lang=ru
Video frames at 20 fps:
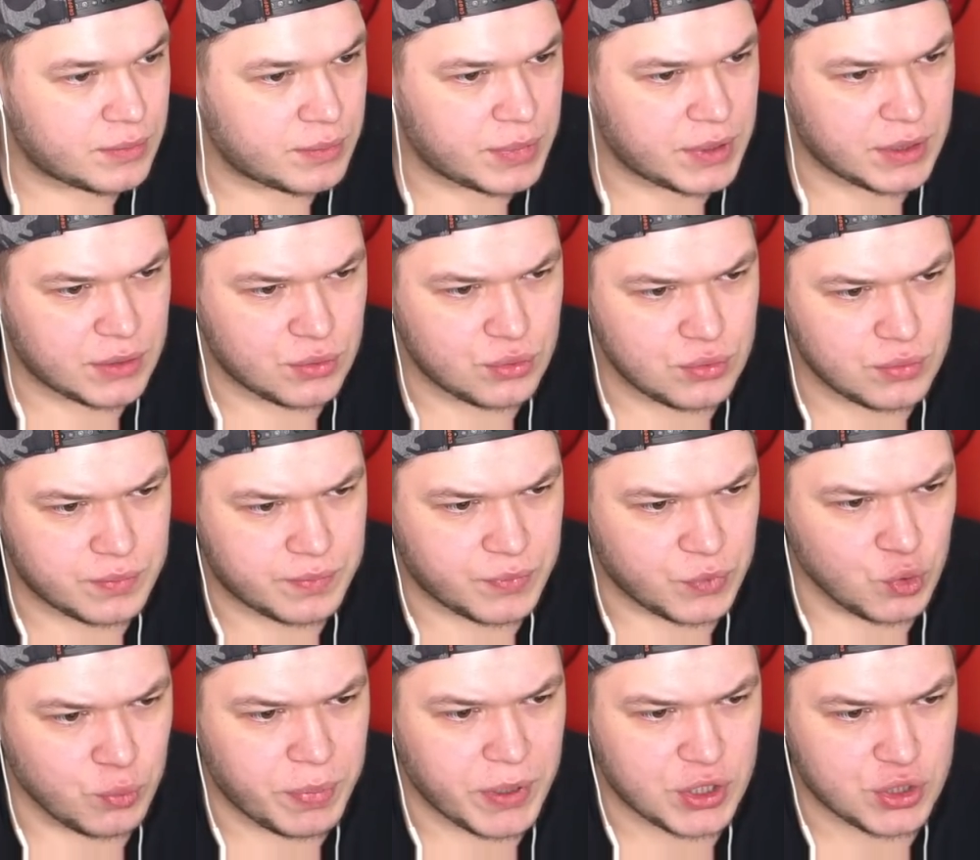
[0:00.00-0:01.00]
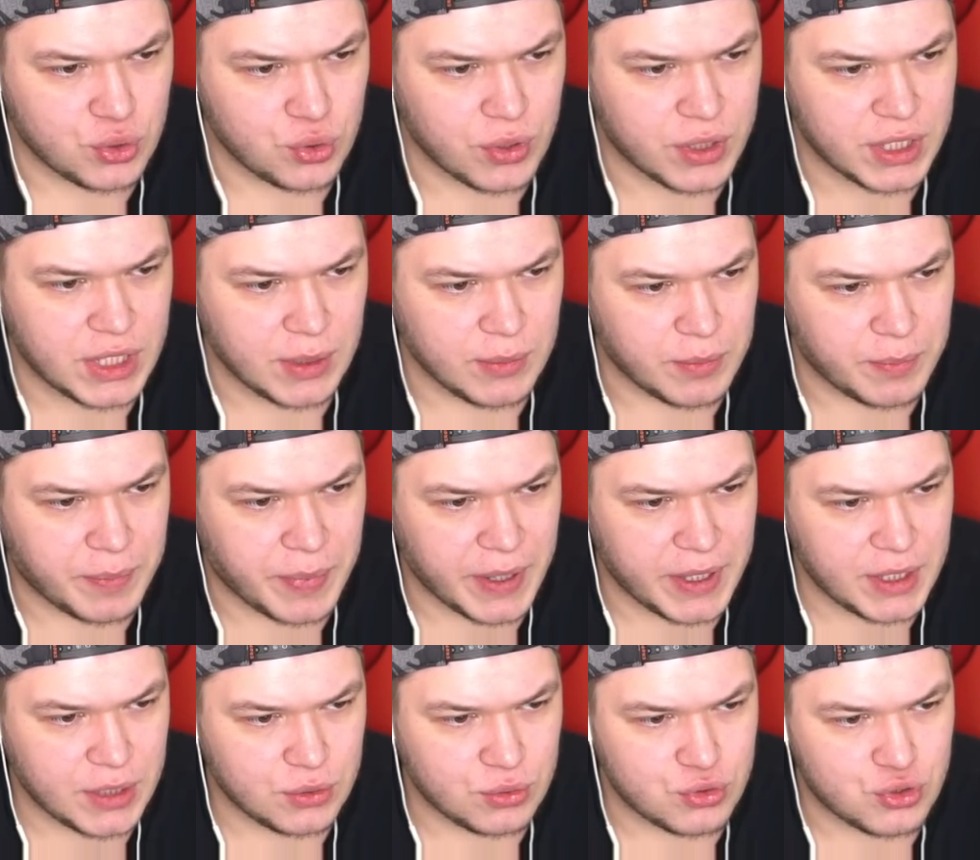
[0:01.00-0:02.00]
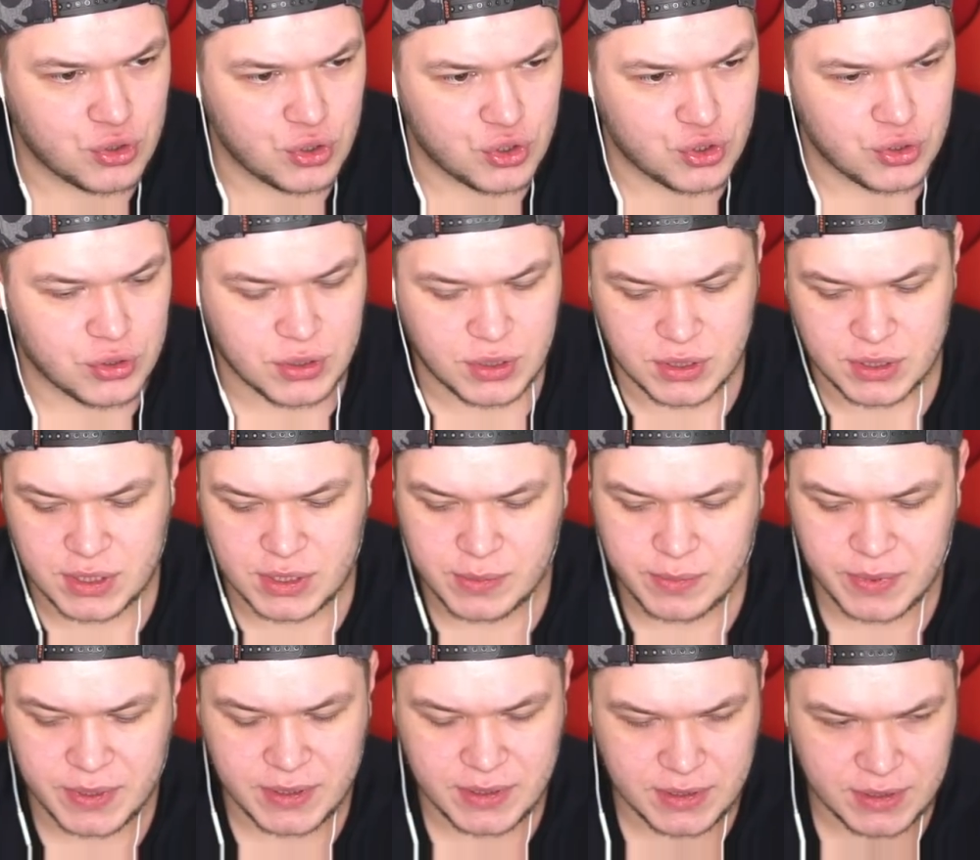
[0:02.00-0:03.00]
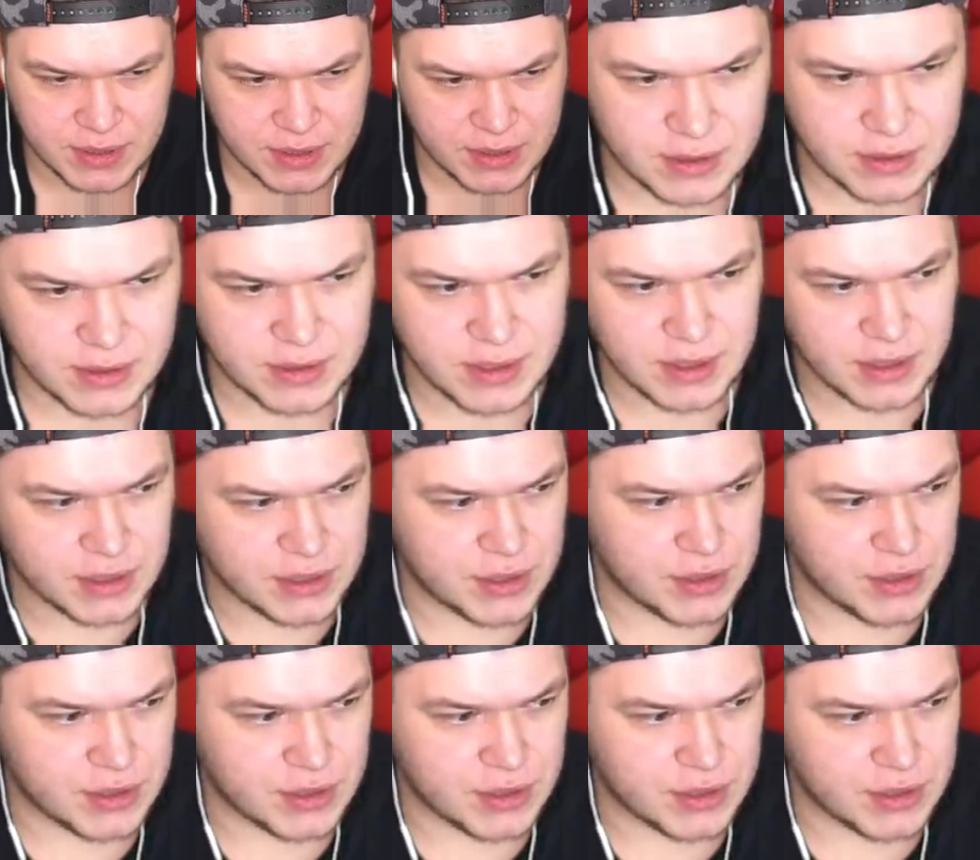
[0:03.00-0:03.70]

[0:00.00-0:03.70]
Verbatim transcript: Блин, ну, ну пожру хотя бы поеду. Что еще ты здесь, блин, делаешь?